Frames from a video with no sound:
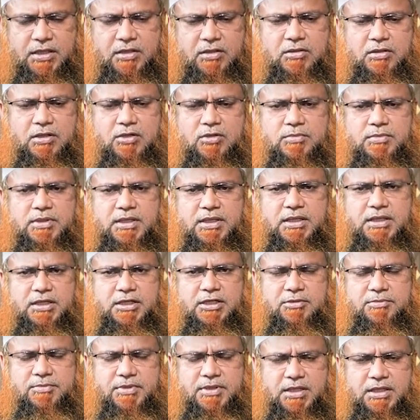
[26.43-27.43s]
اللهم لا
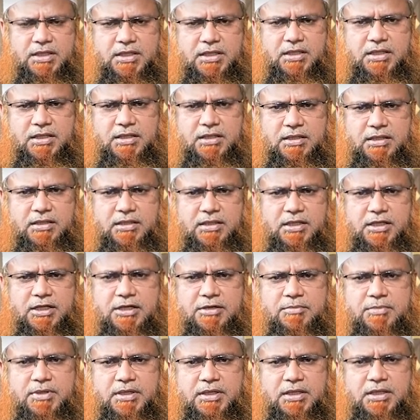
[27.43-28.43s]
علم لنا إلا
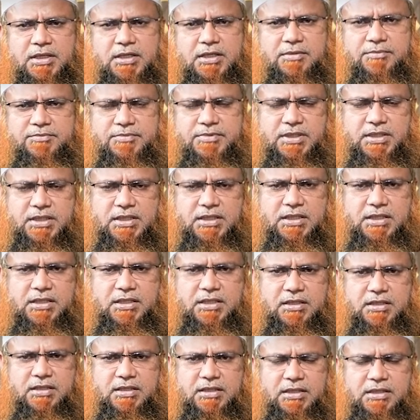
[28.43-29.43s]
ما علمتنا
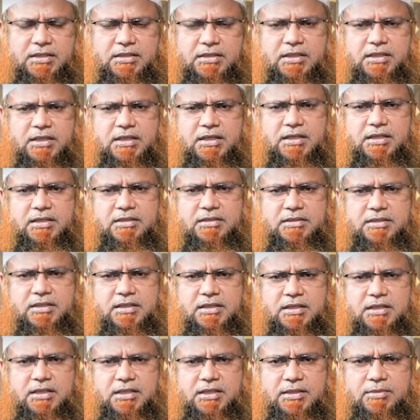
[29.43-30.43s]
إنك أنت
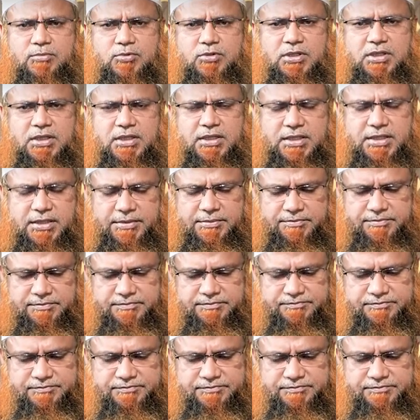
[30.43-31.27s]
العليم الحكيم